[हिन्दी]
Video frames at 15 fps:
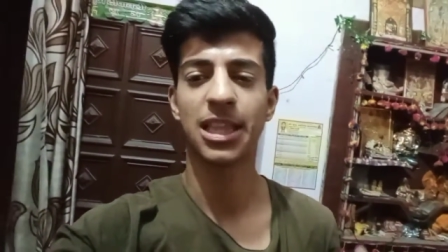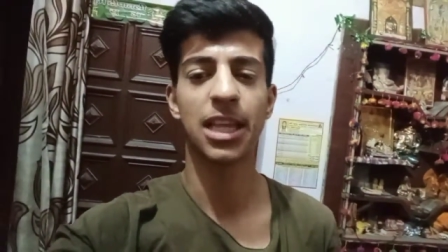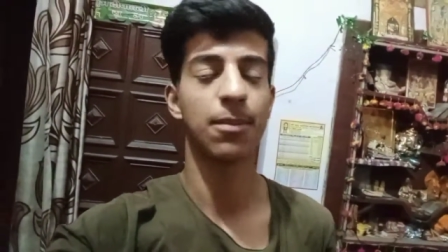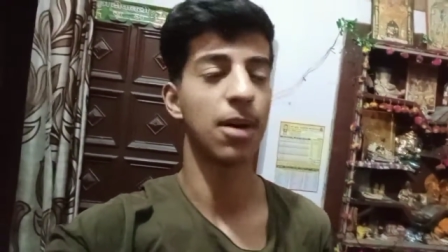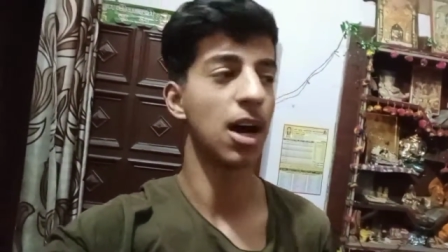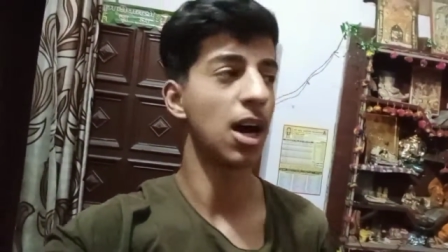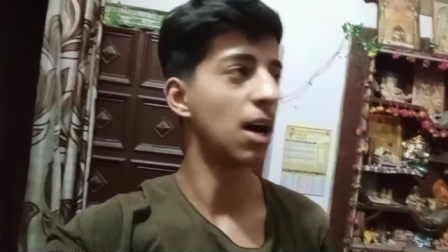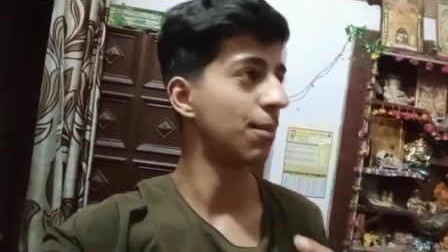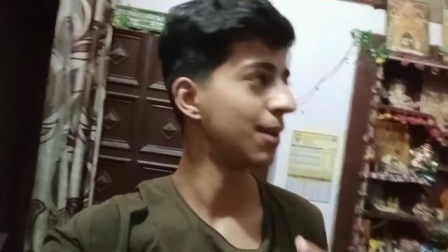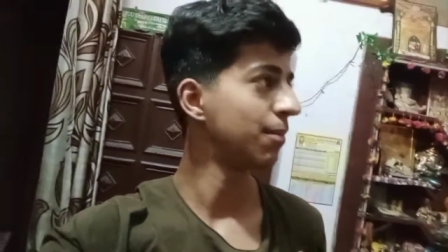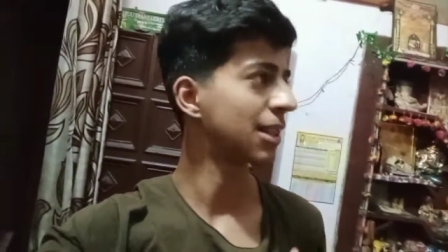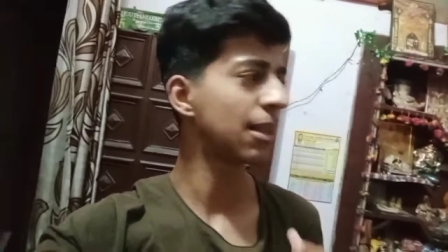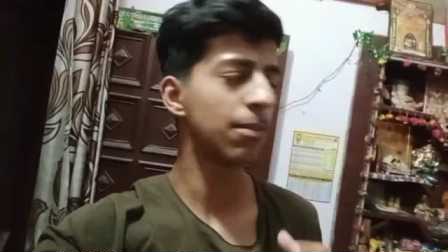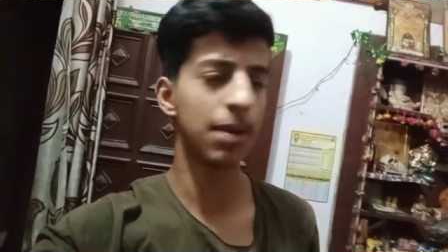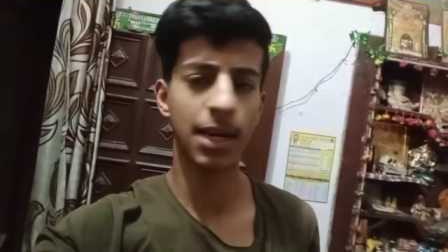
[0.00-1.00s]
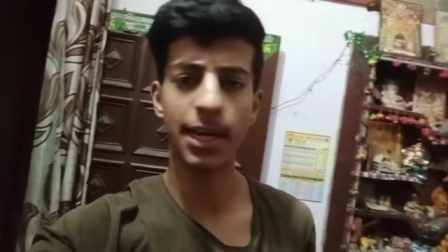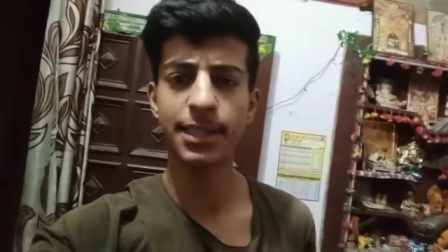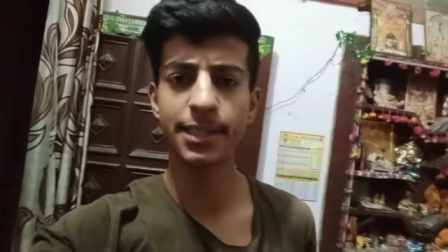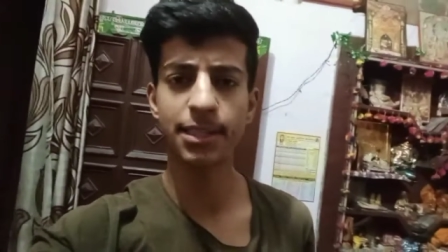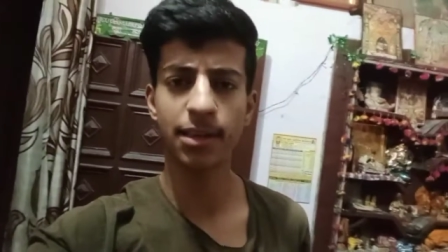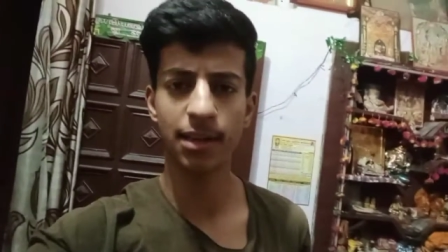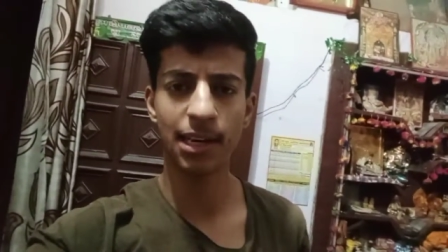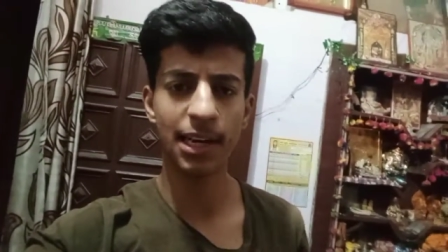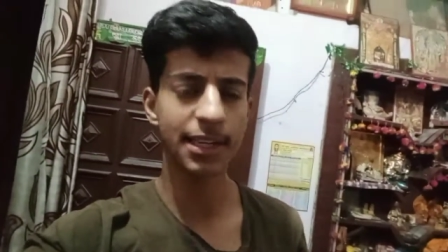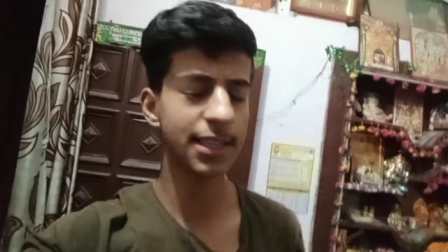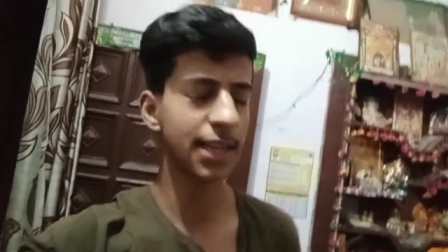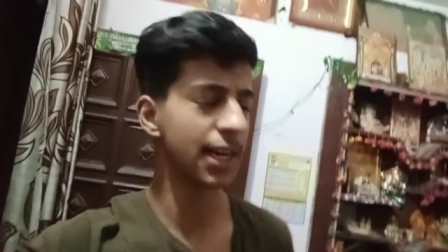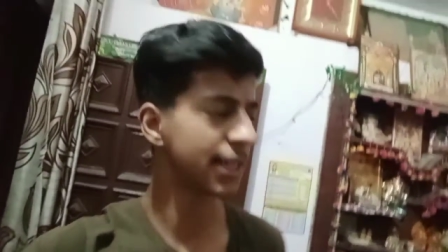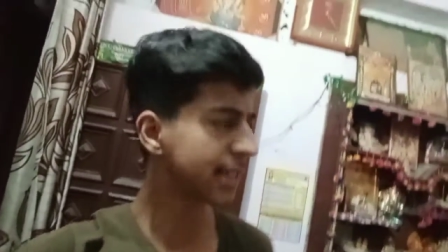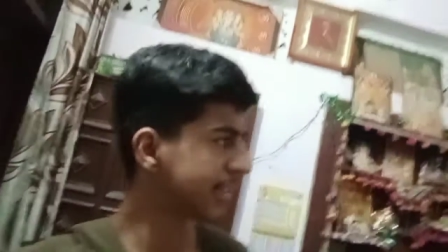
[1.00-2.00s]
मतलब अभी मतलब लेट
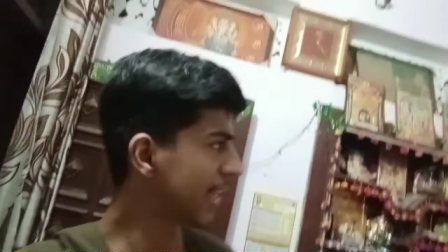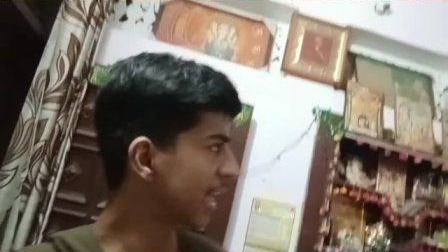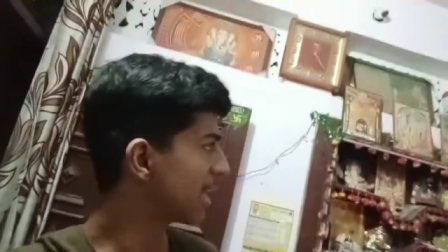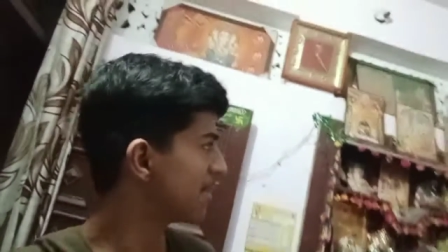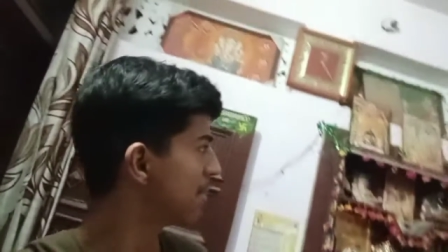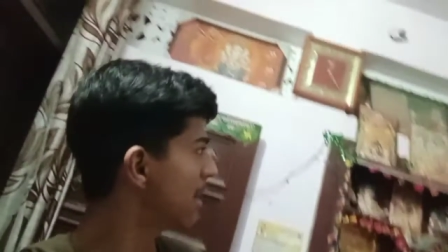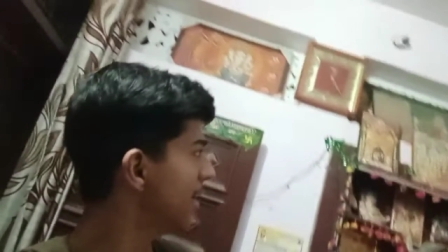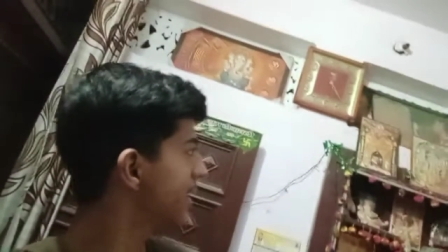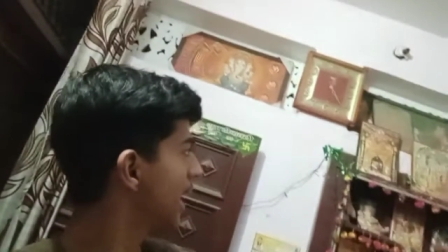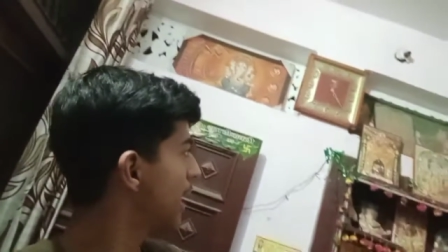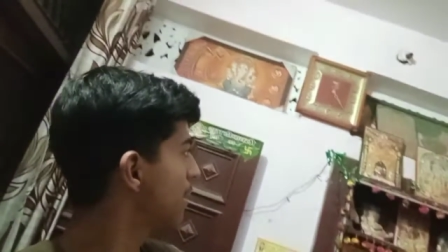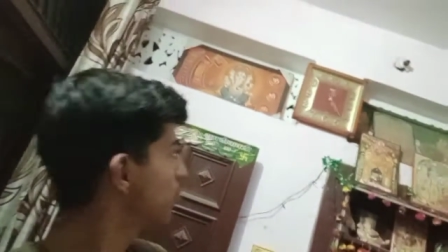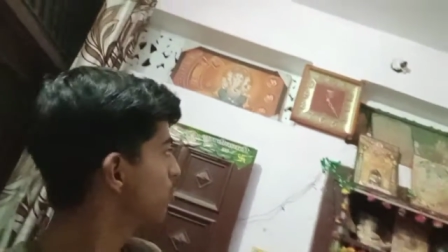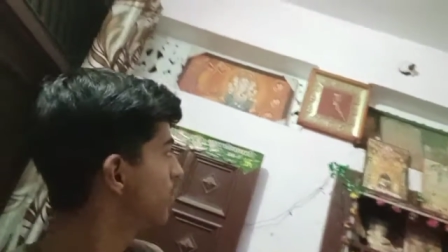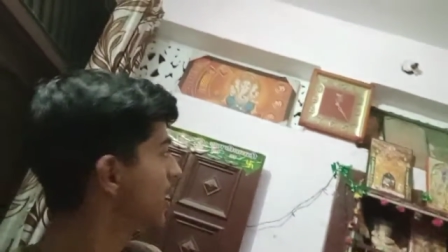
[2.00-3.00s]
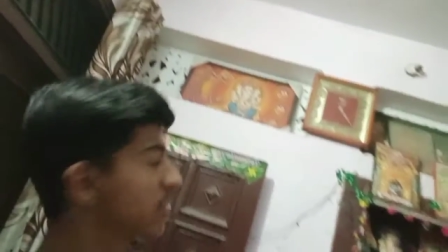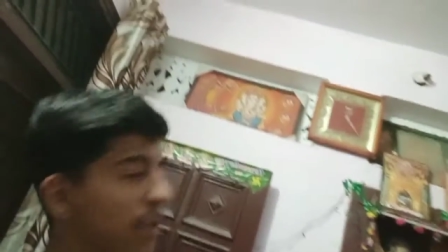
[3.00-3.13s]
लेट नाइट का टाइम है टाइम तुम देख